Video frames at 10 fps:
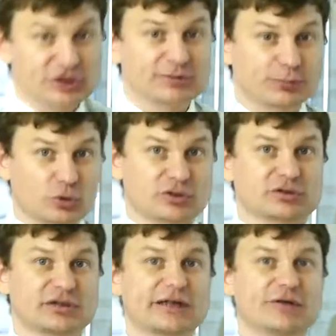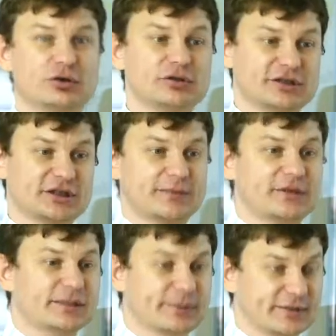из прошлых договоренностей нам
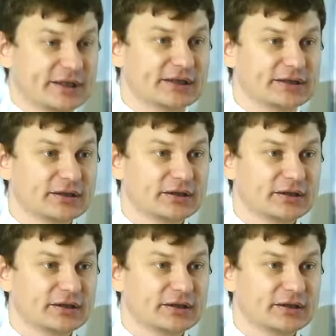надо поменять.